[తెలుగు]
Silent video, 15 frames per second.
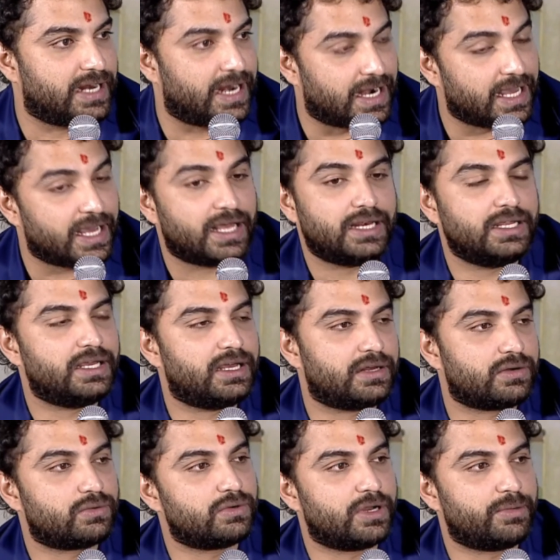నేను అడగాలి
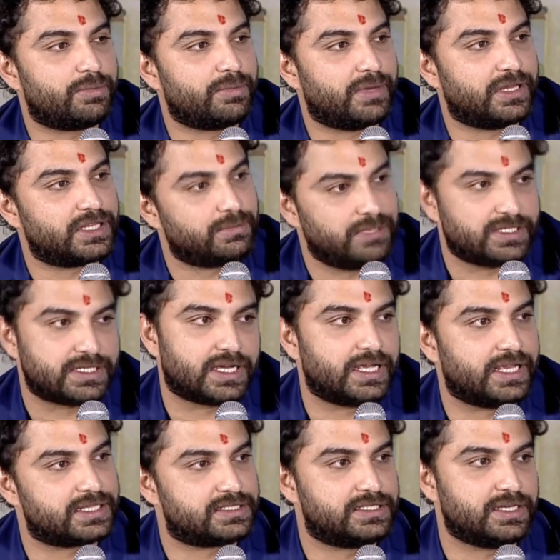అనుకున్నప్పుడు మాత్రం
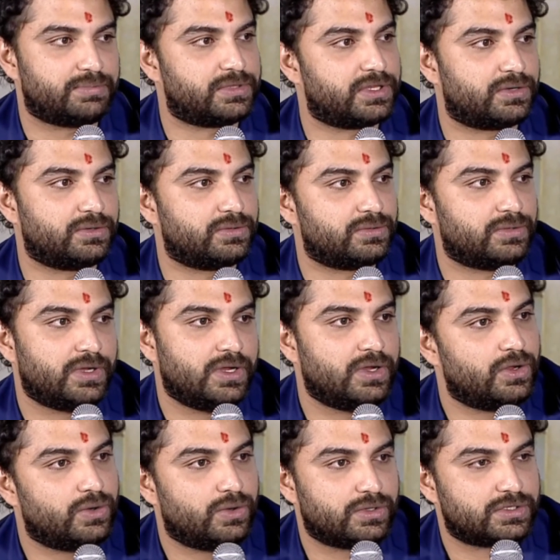నిజంగా ఎస్ చెప్తారు
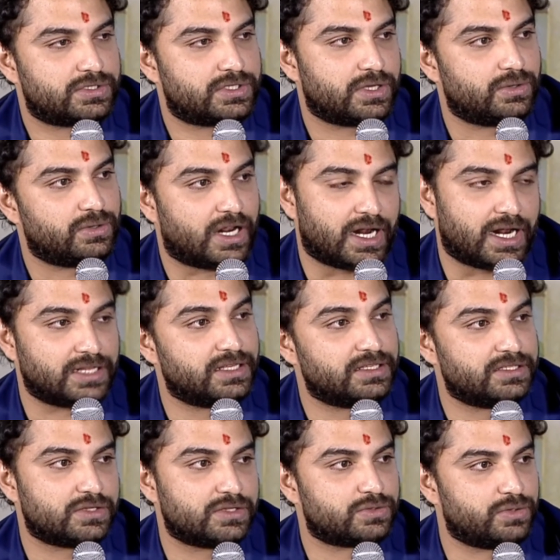వస్తారు నన్ను
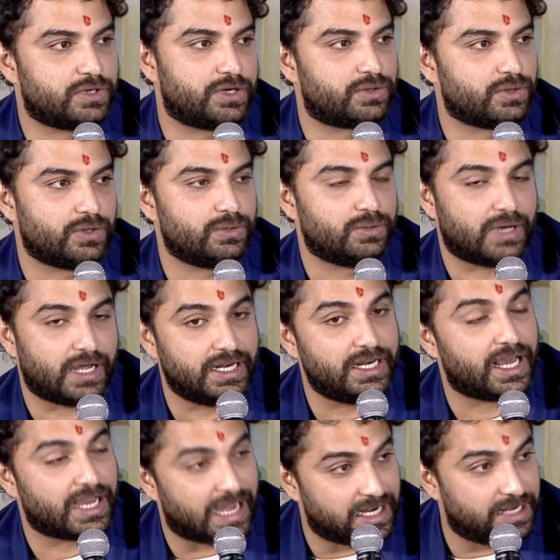అర్థం చేసుకునేటోళ్ళు అని
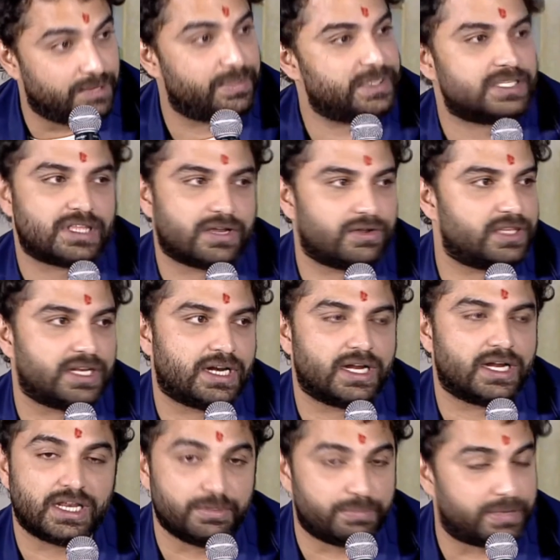నాకు అనిపించిన తర్వాత నేను
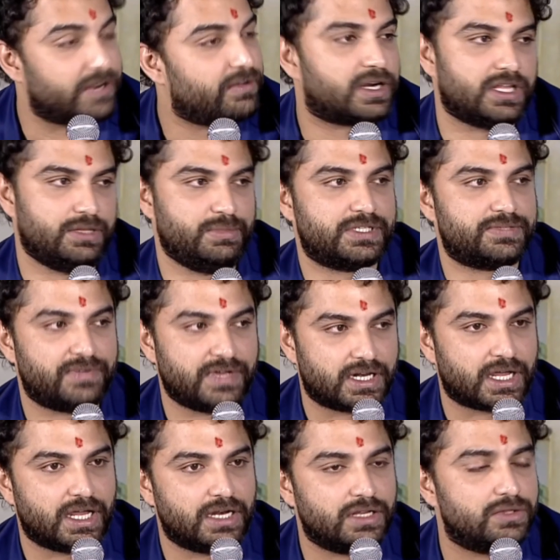అడిగాను ఇప్పటివరకు అది
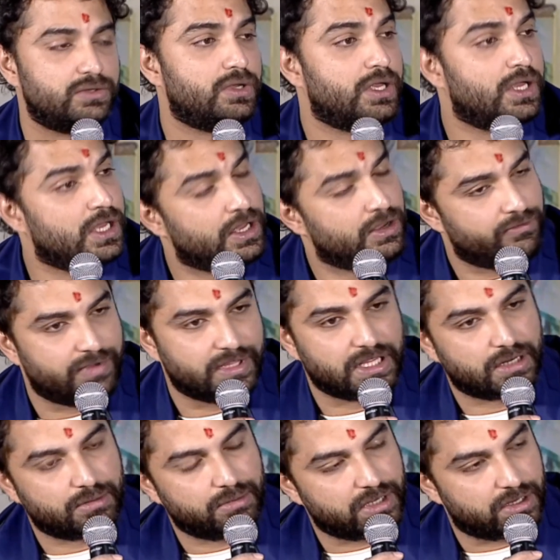మిస్ఫైర్ కాలేదు
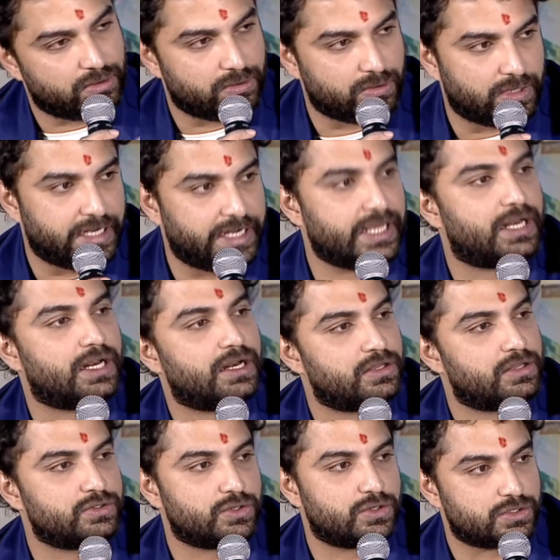వెదర్ మీరు ఎన్టీఆర్
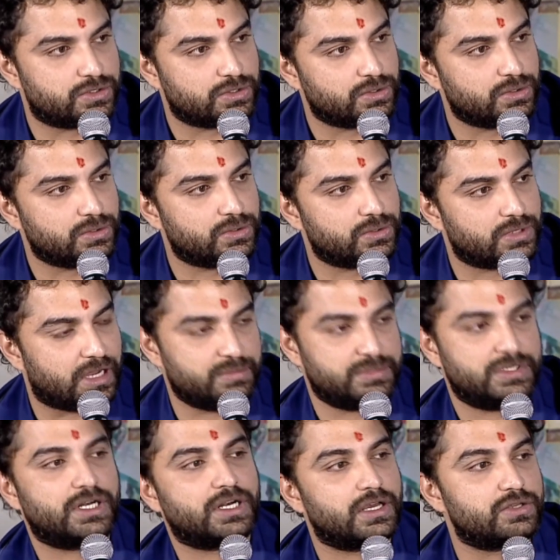అన్నను చూడొచ్చు రామ్
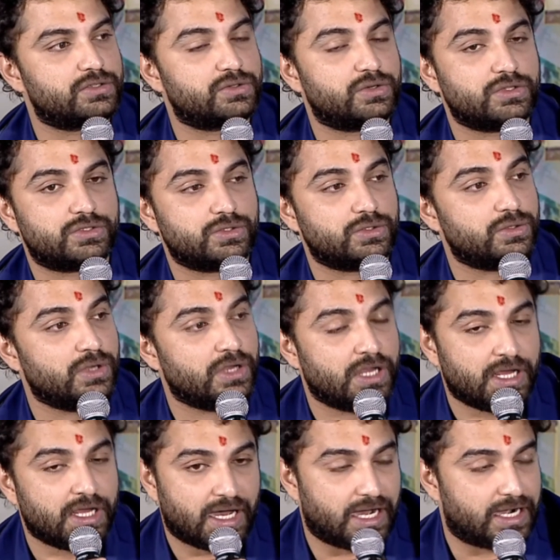చరణ్ గారు చూడొచ్చు
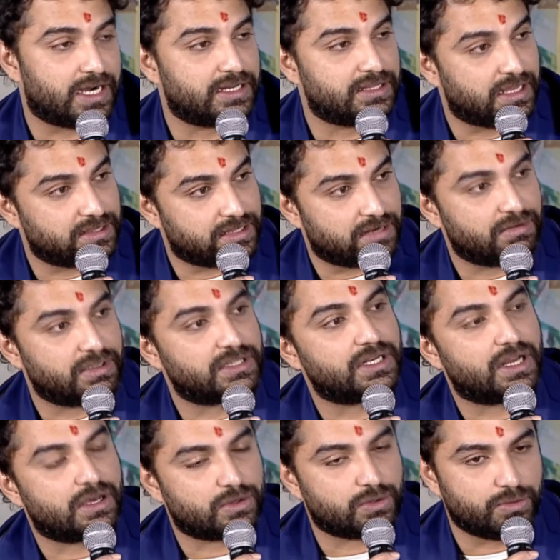అక్కడ దాని తర్వాత
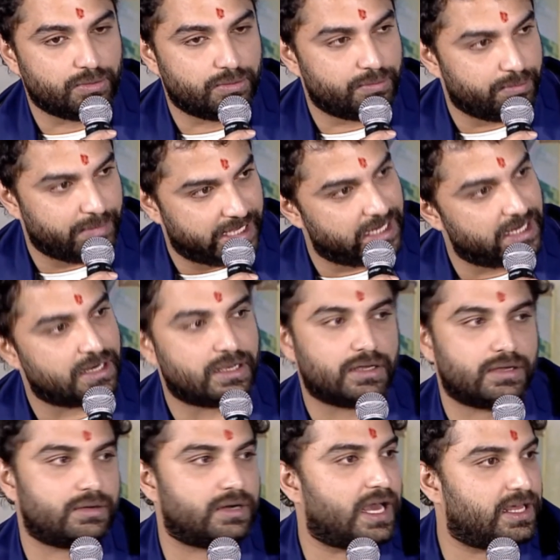నాకు మిగిలిన
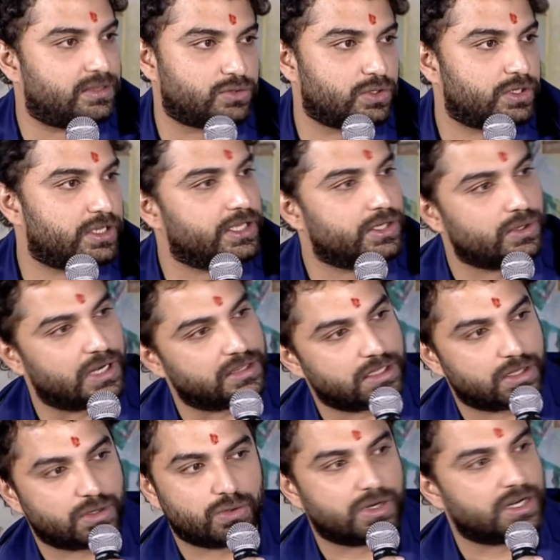నాతోటి హీరోలు
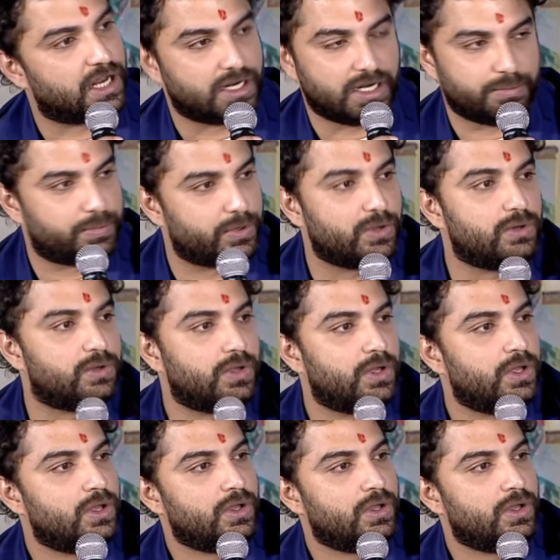అందరూ కూడా నన్ను ఎప్పుడూ